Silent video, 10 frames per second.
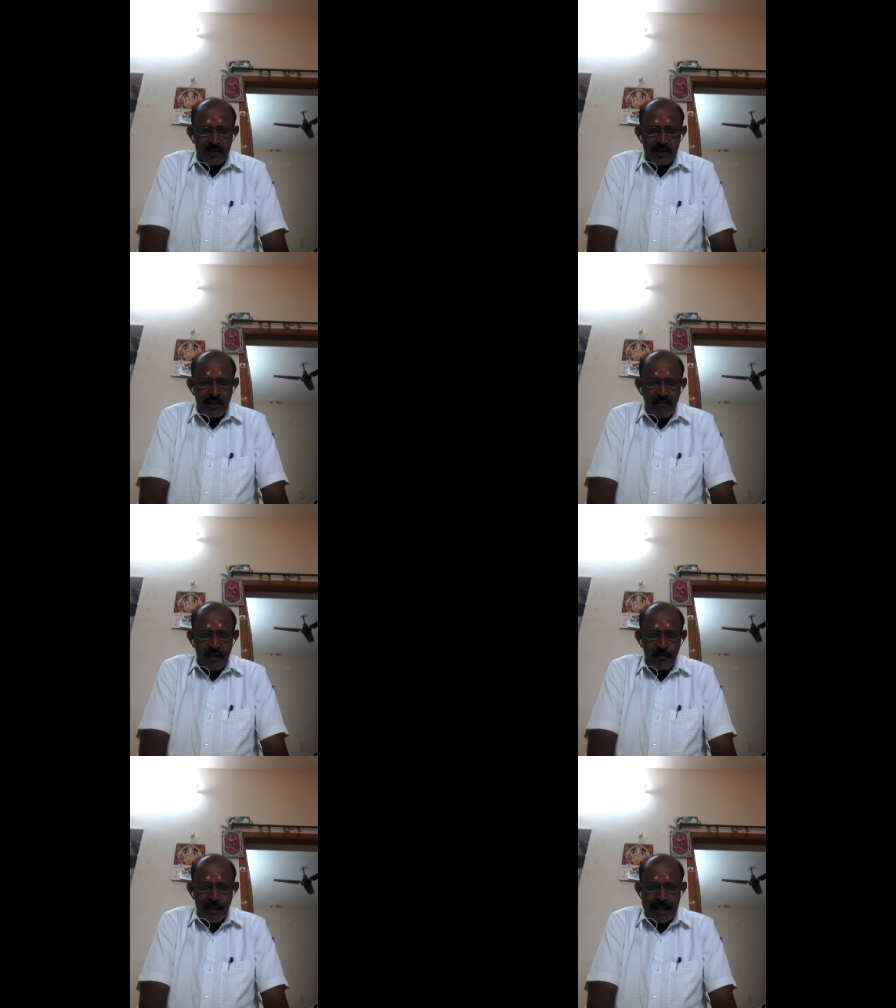நட்சத்திரம்
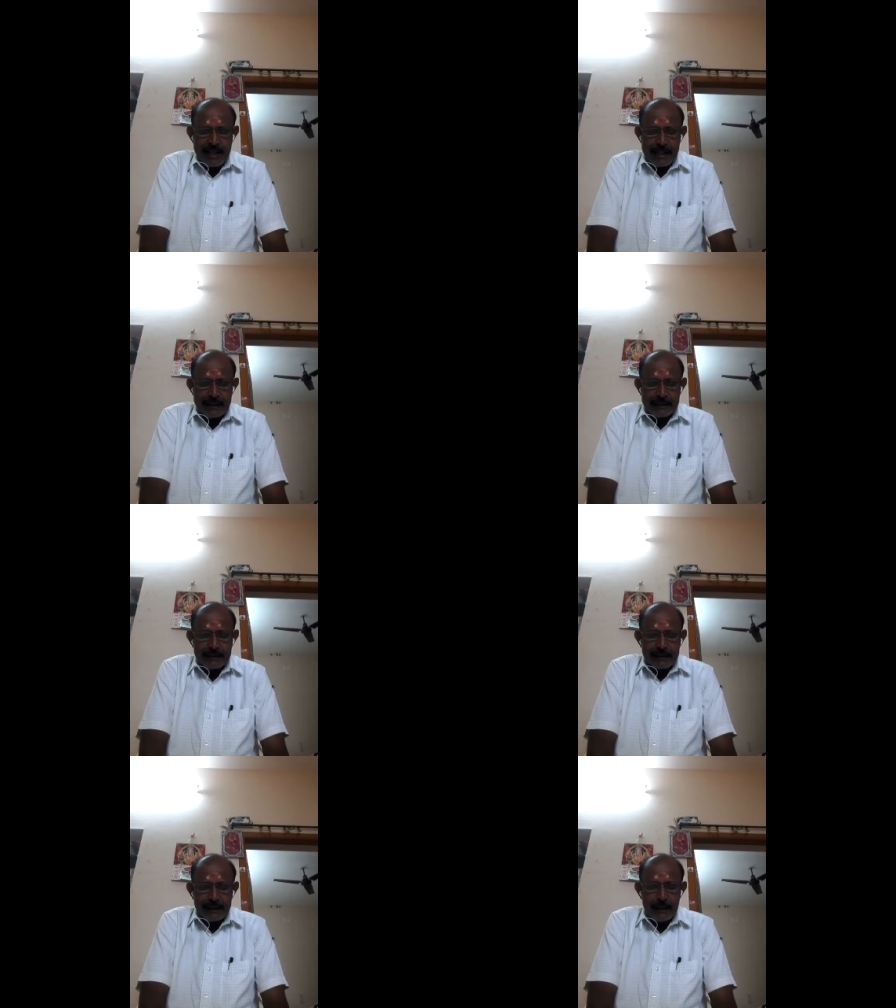வரும் வரை
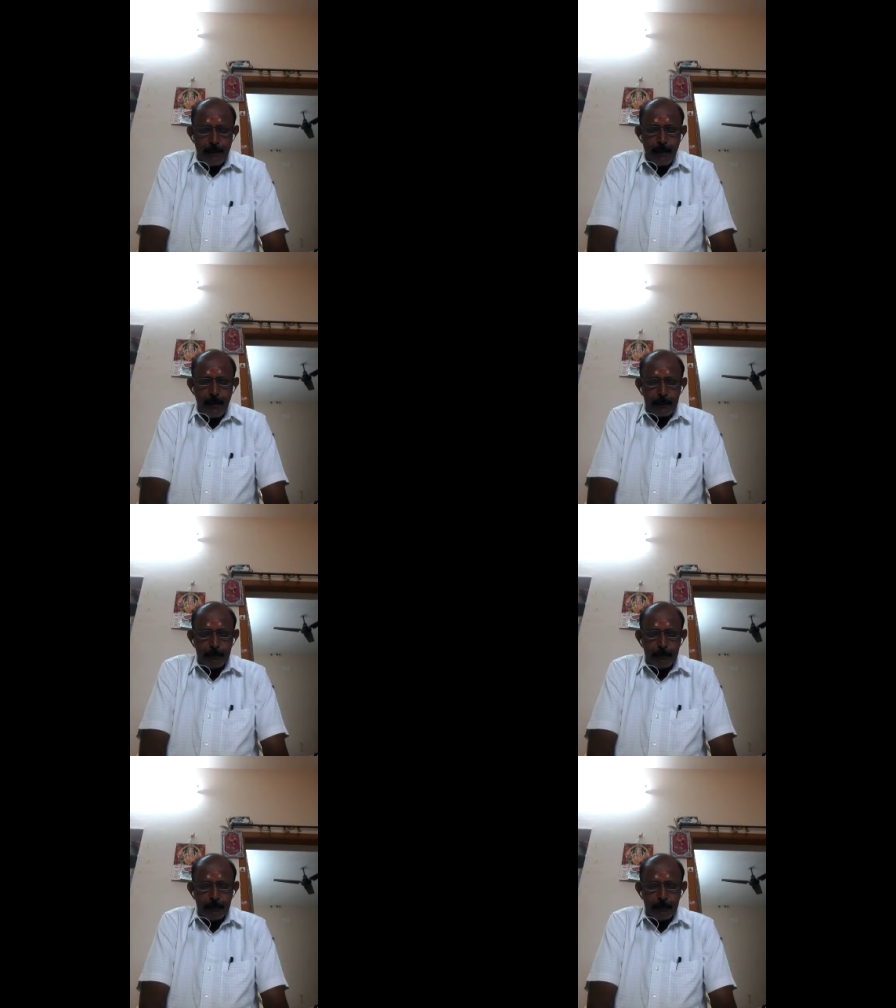இடுப்பு